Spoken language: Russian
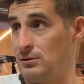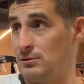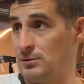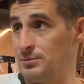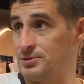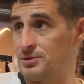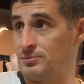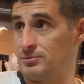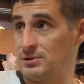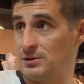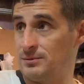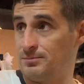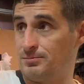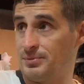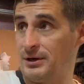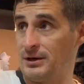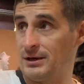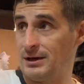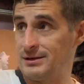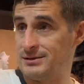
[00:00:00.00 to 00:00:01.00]
В общем-то,
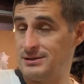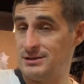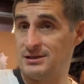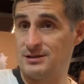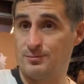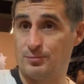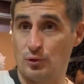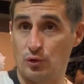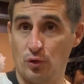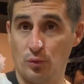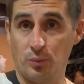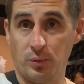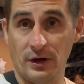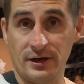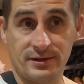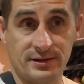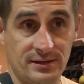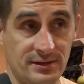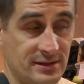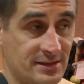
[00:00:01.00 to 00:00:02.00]
приходите,
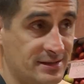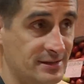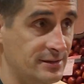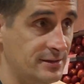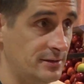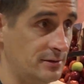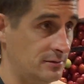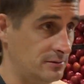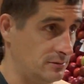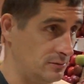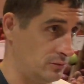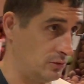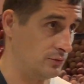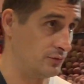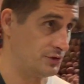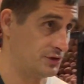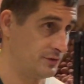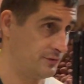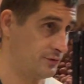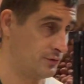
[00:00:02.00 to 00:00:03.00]
покупайте, если
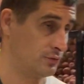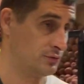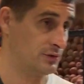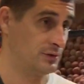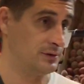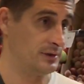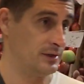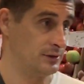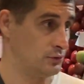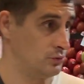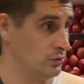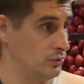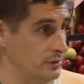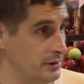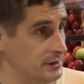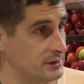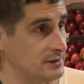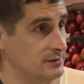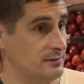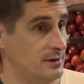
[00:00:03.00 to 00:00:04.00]
овощи, фрукты, да, то
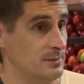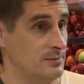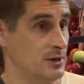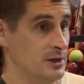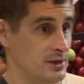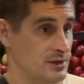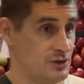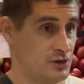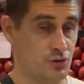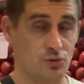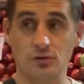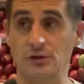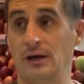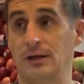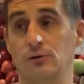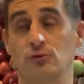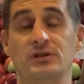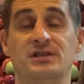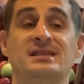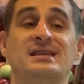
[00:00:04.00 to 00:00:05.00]
это вам
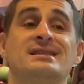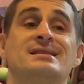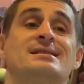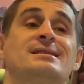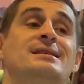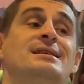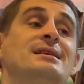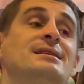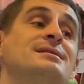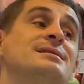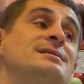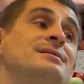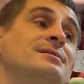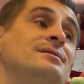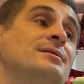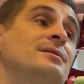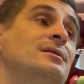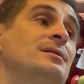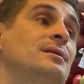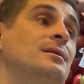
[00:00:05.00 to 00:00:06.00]
сюда. Ну, естественно, есть
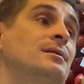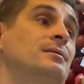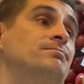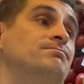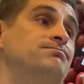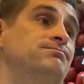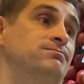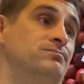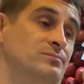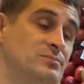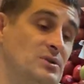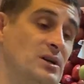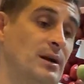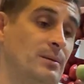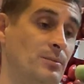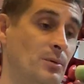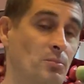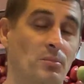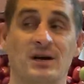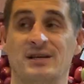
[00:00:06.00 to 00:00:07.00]
э,
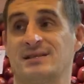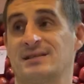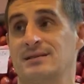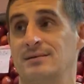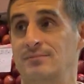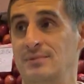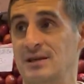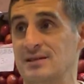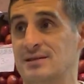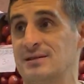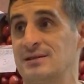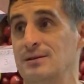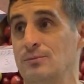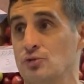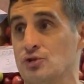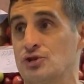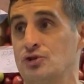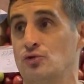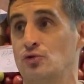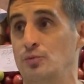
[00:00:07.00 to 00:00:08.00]
как бы масса мест, где
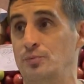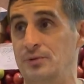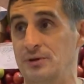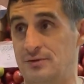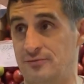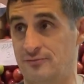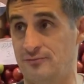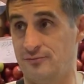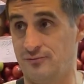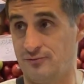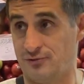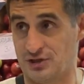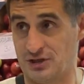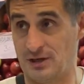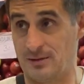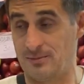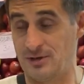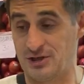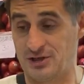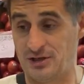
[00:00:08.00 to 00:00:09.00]
можно купить в
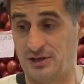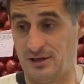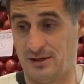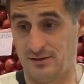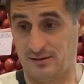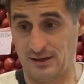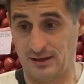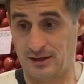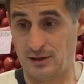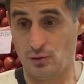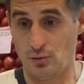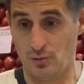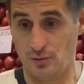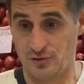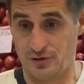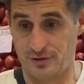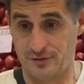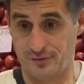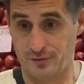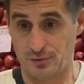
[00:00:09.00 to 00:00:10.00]
шарм шейхе такие
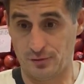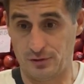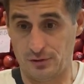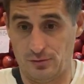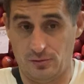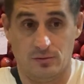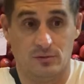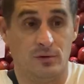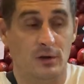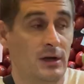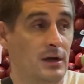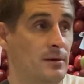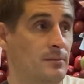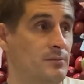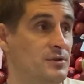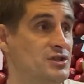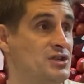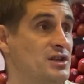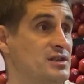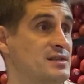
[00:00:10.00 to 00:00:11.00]
овощи и фрукты. Но
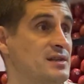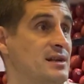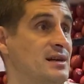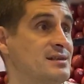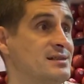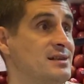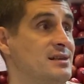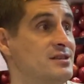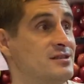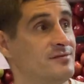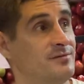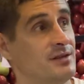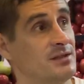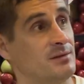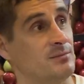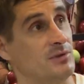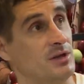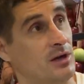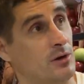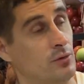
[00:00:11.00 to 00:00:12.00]
мы сейчас оказались в
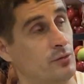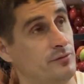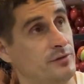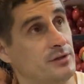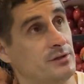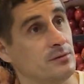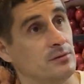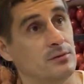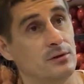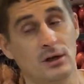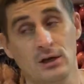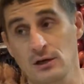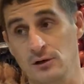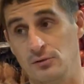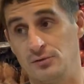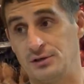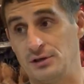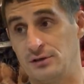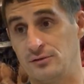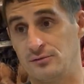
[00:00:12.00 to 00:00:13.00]
этом, я увидел
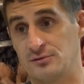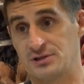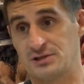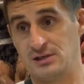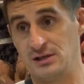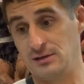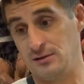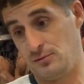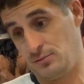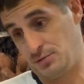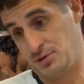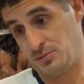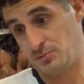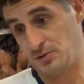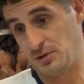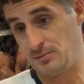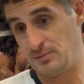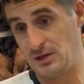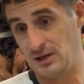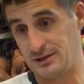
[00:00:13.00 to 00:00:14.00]
вот эти вот цены, в
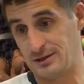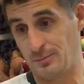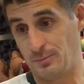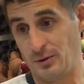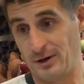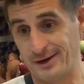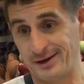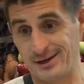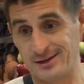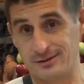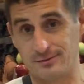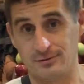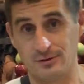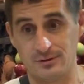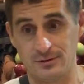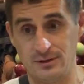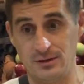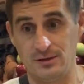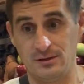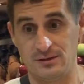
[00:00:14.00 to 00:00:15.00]
общем-то, меня это
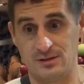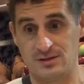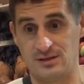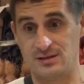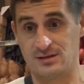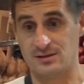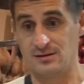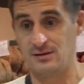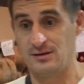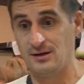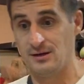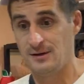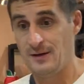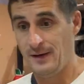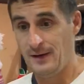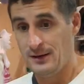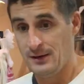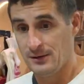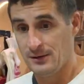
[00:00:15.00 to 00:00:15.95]
порадовало, и, естественно, я